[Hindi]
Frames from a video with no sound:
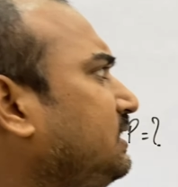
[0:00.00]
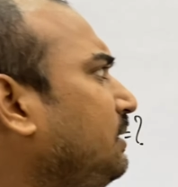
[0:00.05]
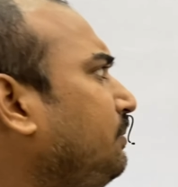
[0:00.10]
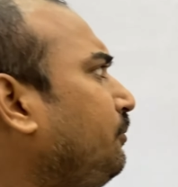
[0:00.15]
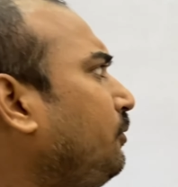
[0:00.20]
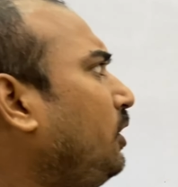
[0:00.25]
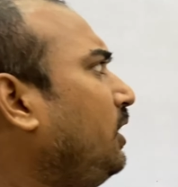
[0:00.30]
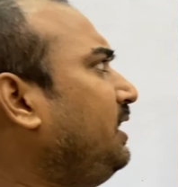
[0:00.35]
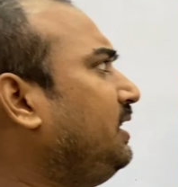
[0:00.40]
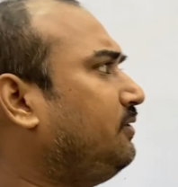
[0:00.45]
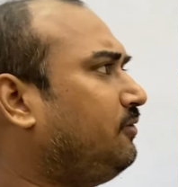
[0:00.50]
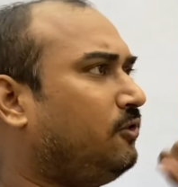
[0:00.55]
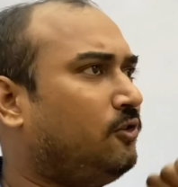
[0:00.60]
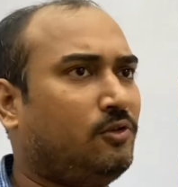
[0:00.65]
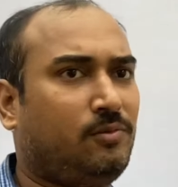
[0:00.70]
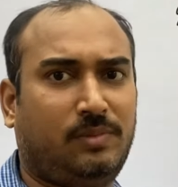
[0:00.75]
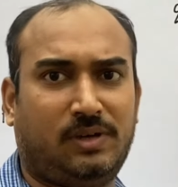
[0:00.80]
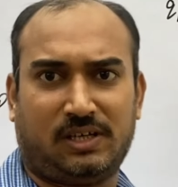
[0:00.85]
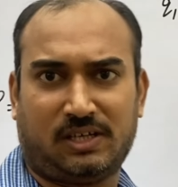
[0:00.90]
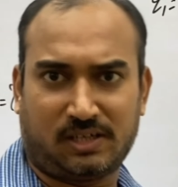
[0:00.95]
से पॉइंट
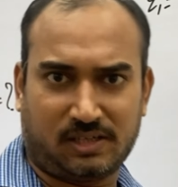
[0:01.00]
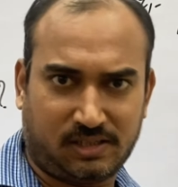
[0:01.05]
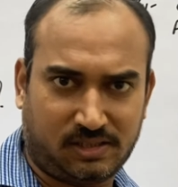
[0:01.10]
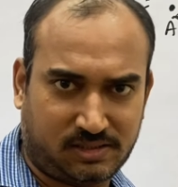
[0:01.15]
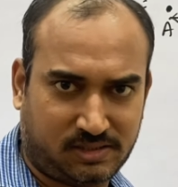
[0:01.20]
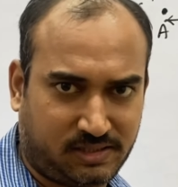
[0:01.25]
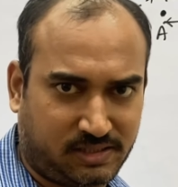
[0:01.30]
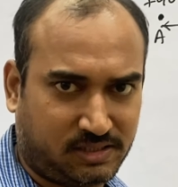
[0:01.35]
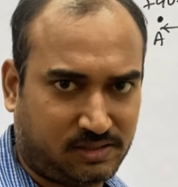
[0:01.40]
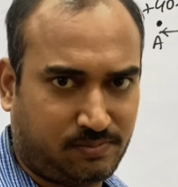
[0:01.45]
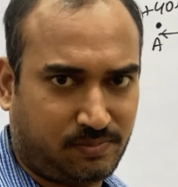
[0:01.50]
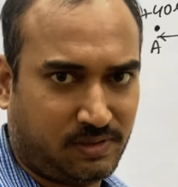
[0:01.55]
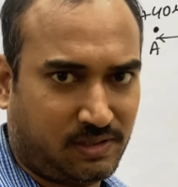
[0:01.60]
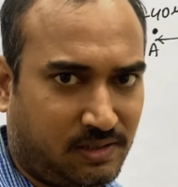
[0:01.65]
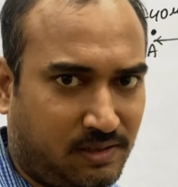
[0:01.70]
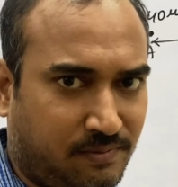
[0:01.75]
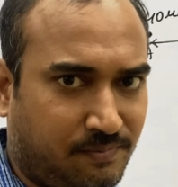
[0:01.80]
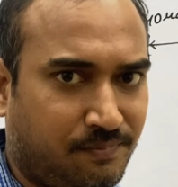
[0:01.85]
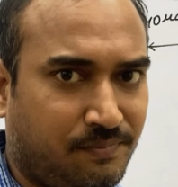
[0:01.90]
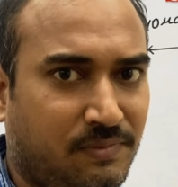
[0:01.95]
फोर मीटर के डिस्टेंस पे
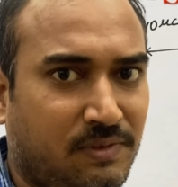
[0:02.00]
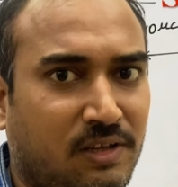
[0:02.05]
है